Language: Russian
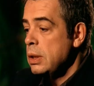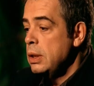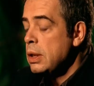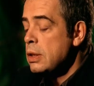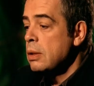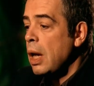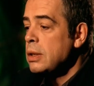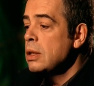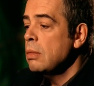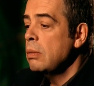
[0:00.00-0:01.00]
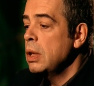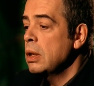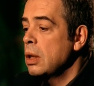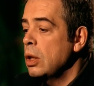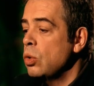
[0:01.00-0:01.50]
Есть один
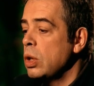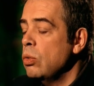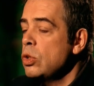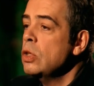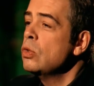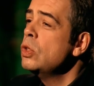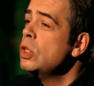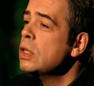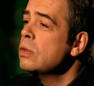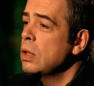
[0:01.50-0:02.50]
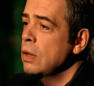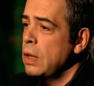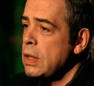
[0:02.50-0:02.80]
момент, который очень существенный в